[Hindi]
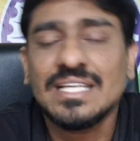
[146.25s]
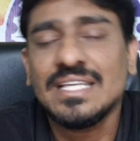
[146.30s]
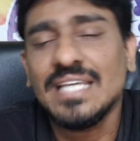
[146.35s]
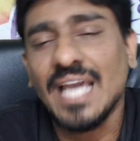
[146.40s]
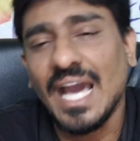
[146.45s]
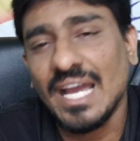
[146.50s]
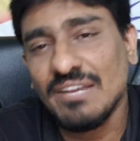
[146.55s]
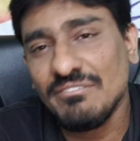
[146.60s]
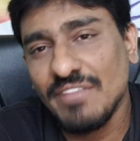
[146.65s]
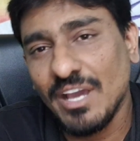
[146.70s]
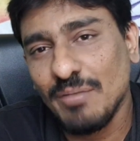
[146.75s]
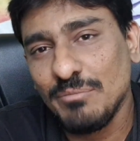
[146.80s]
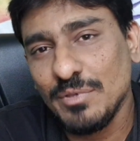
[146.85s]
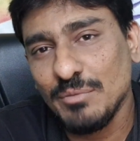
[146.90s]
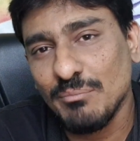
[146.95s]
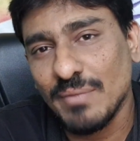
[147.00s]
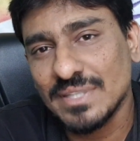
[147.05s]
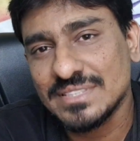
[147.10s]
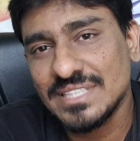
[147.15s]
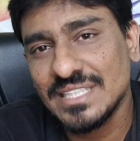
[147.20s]

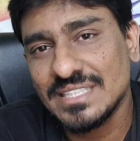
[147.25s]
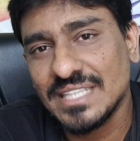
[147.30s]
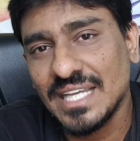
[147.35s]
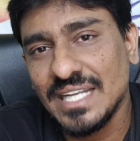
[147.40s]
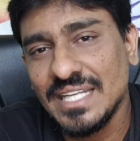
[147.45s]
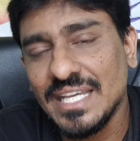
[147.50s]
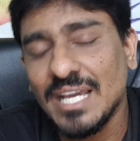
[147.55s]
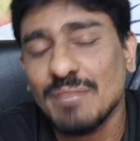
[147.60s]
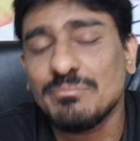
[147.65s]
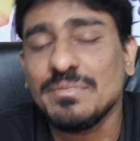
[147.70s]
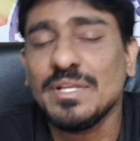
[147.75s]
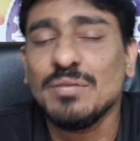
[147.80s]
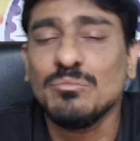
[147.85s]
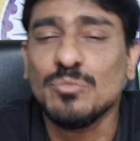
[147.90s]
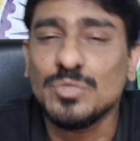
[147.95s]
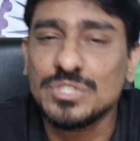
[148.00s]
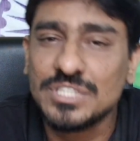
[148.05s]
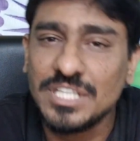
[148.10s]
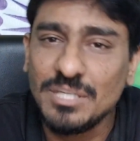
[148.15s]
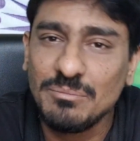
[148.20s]
ज्ञानव्यापी मस्जिद के लिए अपने
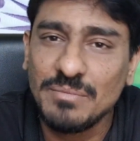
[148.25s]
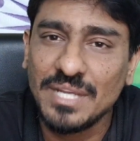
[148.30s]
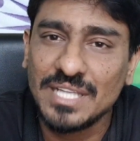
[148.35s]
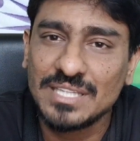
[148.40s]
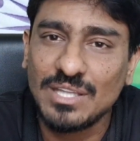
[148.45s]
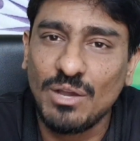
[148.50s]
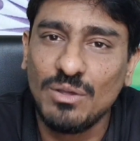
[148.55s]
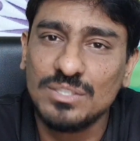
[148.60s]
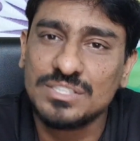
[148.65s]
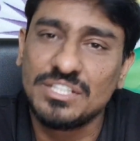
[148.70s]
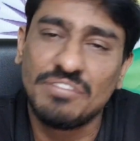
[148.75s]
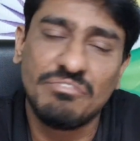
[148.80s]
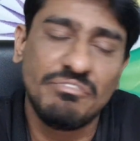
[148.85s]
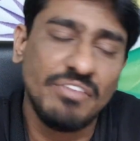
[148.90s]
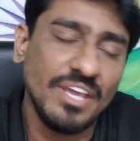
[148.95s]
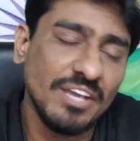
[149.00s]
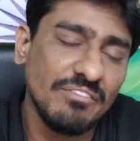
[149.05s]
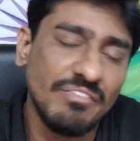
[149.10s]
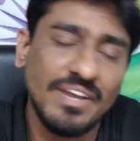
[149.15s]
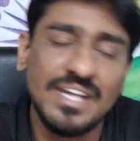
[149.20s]
मुस्लिम नेताओं से
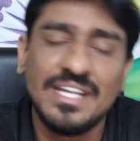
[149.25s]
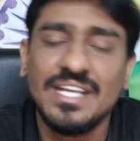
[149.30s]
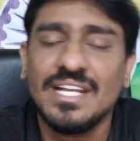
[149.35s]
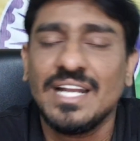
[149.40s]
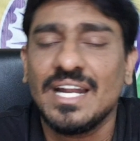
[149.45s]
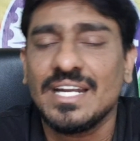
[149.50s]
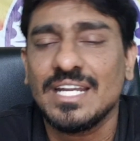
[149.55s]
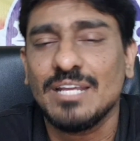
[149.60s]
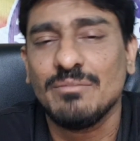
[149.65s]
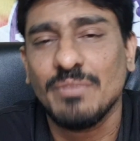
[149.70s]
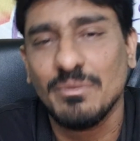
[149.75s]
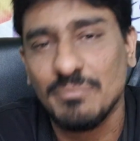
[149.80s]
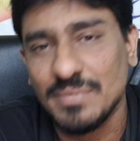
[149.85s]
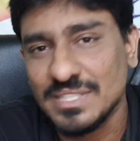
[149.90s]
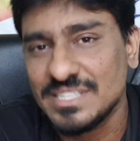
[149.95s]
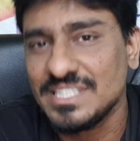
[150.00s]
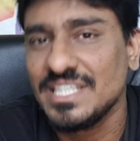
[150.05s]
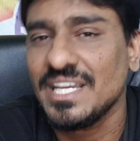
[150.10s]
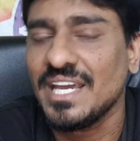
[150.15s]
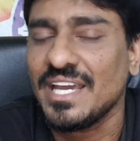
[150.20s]
फेक फाइटिंग लड़ने में
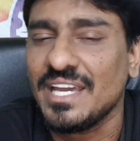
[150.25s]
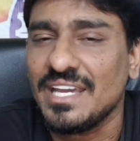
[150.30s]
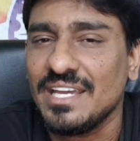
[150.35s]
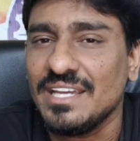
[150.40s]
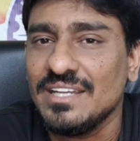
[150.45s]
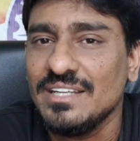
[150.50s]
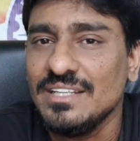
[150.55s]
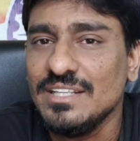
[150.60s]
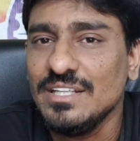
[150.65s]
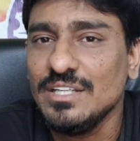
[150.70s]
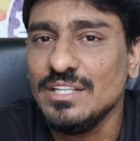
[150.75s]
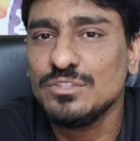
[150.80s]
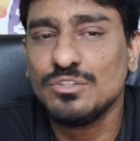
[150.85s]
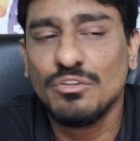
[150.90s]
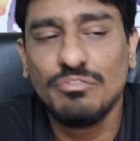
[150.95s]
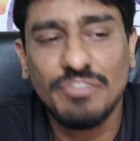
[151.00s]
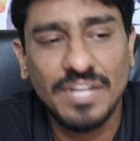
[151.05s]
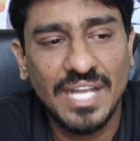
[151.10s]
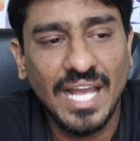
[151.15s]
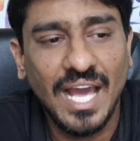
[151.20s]
बिजी है
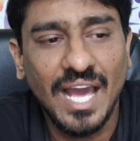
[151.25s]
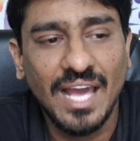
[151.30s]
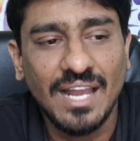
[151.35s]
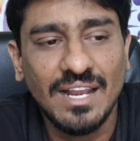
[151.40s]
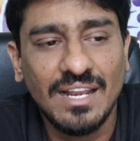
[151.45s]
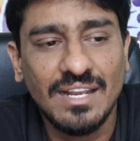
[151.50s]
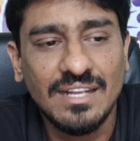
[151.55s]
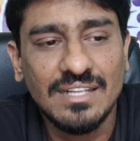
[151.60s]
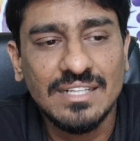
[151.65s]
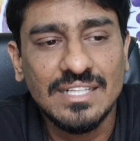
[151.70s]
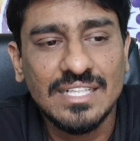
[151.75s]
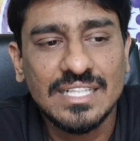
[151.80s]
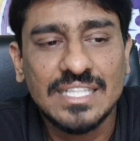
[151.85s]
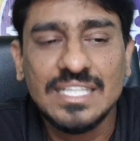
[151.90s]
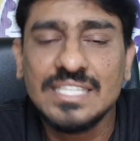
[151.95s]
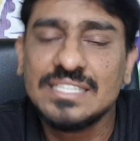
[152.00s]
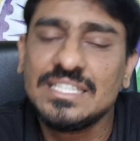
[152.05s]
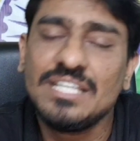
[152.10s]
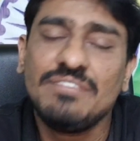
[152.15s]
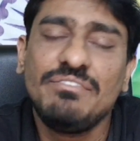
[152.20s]
तो फिलहाल
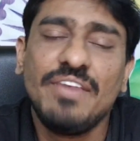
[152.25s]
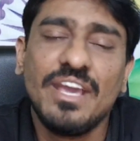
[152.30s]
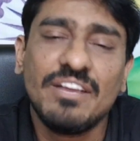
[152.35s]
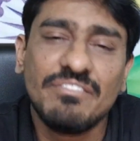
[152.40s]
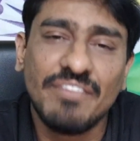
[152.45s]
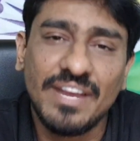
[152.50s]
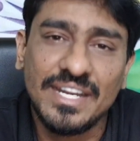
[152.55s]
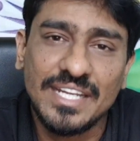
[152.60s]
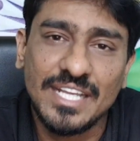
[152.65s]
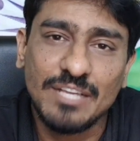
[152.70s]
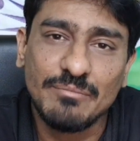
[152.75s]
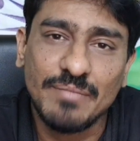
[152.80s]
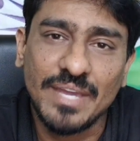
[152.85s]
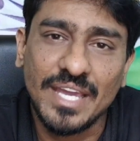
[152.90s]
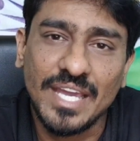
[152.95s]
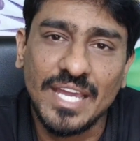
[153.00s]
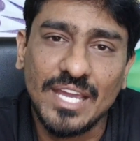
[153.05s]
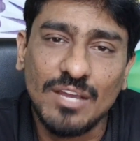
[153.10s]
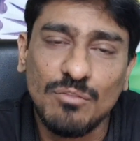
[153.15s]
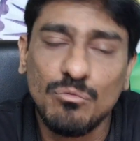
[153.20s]
इसी फेक फाइटिंग
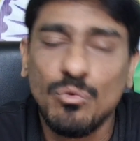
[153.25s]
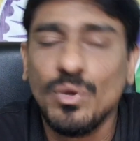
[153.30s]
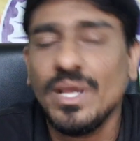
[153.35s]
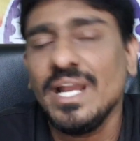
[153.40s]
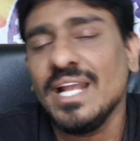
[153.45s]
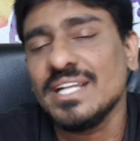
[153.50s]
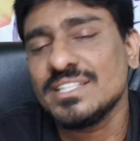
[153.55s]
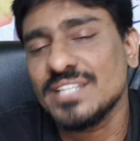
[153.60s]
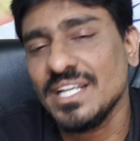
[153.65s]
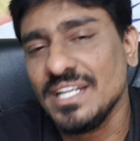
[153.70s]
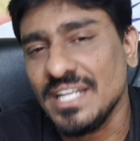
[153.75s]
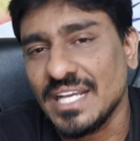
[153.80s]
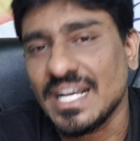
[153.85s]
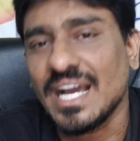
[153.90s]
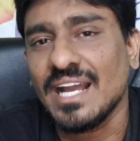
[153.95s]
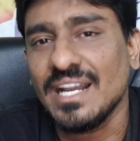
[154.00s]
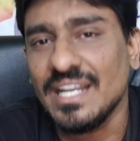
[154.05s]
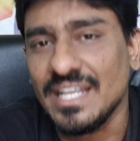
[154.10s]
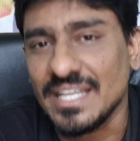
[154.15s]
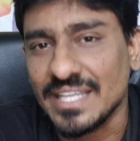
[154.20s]
में वो इलेक्शन
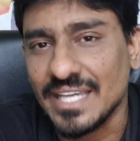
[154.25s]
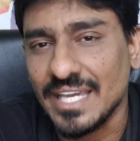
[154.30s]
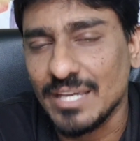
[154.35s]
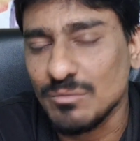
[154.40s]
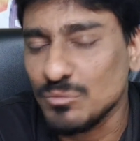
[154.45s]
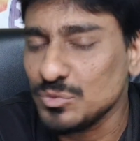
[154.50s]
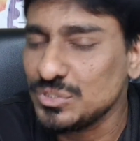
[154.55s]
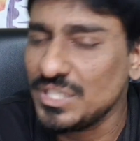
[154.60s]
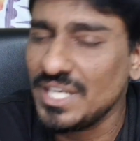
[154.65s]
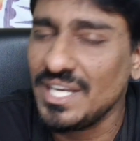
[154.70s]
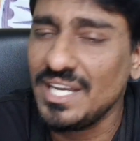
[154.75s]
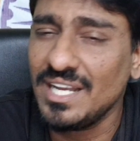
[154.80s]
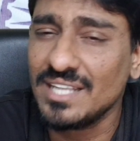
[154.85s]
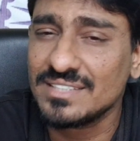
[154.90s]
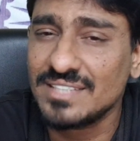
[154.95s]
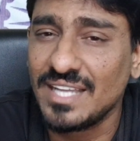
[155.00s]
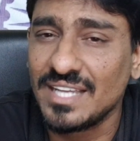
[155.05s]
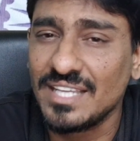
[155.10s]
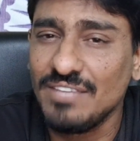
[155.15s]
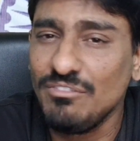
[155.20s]
निकाल लेंगे मुझे नहीं
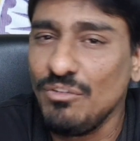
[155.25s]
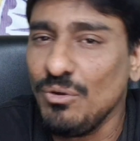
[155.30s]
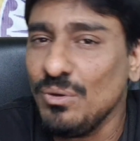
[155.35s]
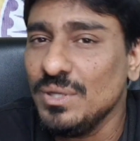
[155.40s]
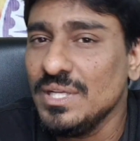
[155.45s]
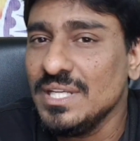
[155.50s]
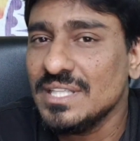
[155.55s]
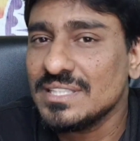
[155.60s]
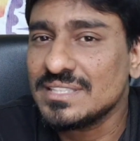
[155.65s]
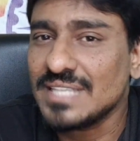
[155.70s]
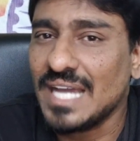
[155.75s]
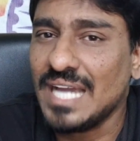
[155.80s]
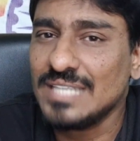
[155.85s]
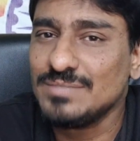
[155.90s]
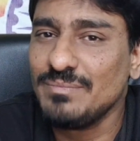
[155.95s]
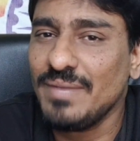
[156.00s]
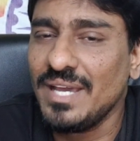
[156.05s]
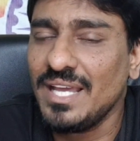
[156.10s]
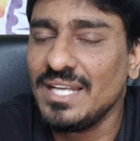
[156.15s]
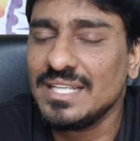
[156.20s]
लगता कि वो
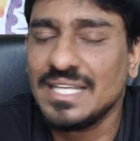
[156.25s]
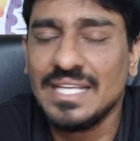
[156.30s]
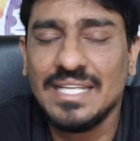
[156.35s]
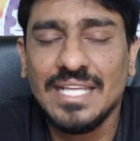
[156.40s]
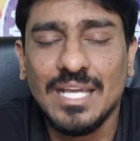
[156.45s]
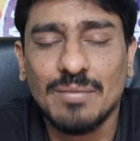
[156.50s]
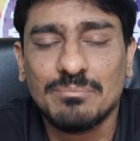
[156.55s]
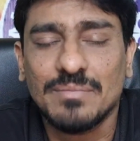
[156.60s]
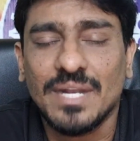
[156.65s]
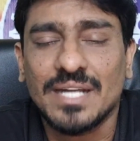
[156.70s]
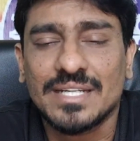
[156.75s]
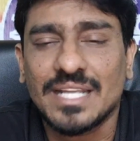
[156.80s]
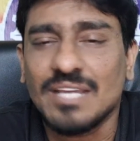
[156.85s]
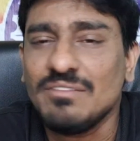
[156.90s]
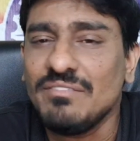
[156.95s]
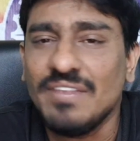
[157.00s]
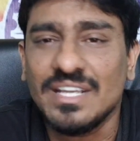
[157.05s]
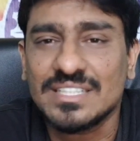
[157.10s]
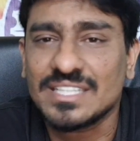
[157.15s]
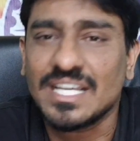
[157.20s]
ताजमहल के लिए अपना
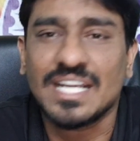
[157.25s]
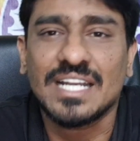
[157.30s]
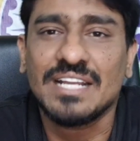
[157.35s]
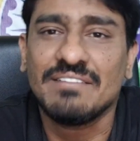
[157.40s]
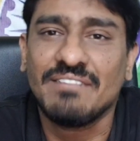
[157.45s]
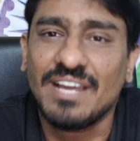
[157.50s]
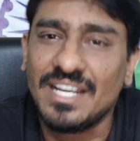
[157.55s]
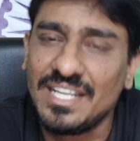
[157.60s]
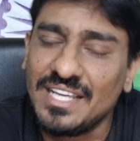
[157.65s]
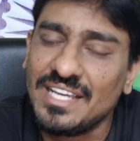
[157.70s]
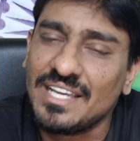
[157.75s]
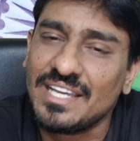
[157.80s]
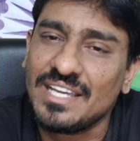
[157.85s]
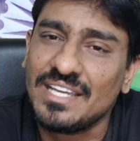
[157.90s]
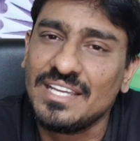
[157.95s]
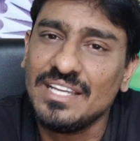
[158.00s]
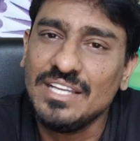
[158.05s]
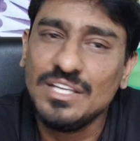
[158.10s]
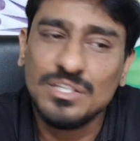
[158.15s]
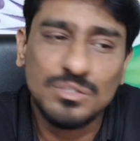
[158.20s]
टाइम वेस्ट करने वाले
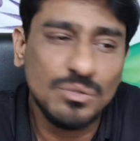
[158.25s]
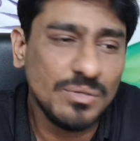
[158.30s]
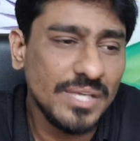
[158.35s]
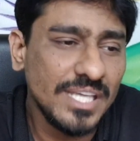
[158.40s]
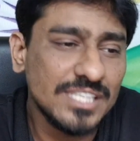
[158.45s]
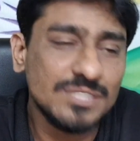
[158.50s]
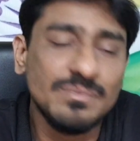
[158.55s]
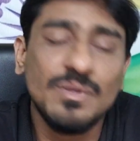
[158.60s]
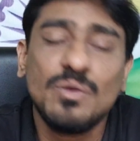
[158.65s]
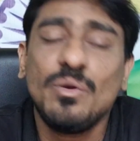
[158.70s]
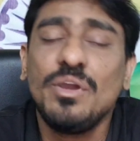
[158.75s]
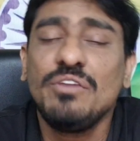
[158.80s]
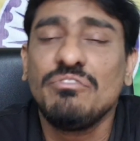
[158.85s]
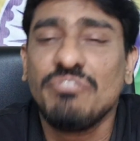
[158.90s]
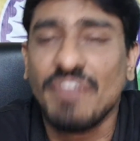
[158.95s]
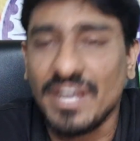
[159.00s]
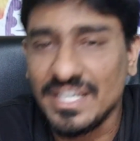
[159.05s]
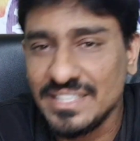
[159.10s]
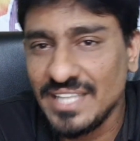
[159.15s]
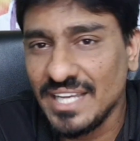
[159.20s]
हैं क्योंकि इसमें कोई
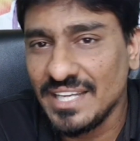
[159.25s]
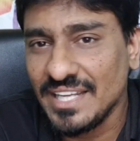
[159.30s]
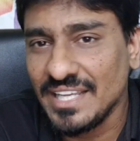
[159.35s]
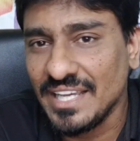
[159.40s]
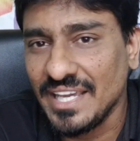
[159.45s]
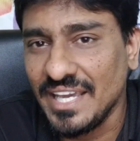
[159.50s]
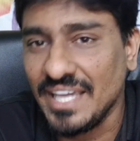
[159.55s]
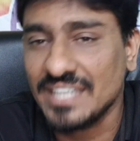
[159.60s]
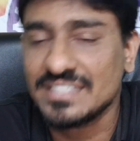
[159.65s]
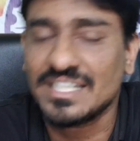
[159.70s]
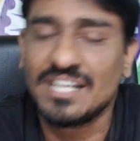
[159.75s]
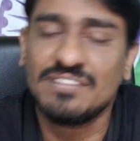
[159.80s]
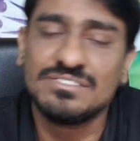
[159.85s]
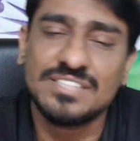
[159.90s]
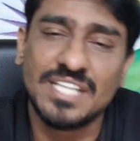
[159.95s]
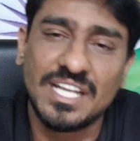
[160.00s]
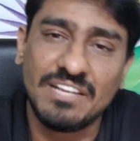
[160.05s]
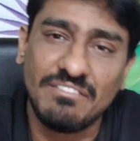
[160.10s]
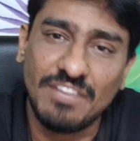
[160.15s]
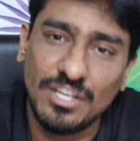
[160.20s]
फ़ायदा नहीं है एक तरफ
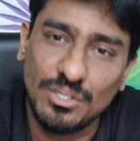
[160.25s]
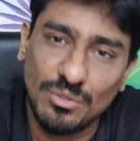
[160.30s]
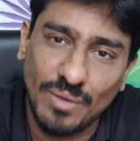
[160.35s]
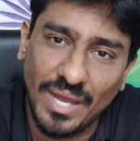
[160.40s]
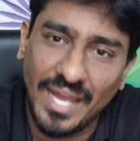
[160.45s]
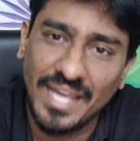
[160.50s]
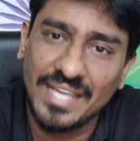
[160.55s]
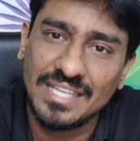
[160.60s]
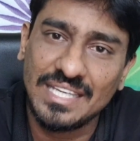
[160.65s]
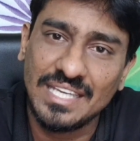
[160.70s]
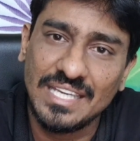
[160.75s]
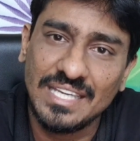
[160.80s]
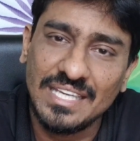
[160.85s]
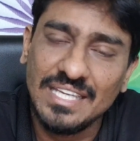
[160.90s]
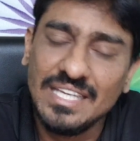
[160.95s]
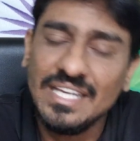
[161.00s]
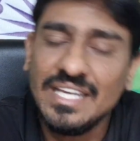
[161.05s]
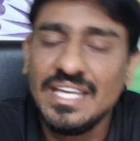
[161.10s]
से रेवेन्यू आएगी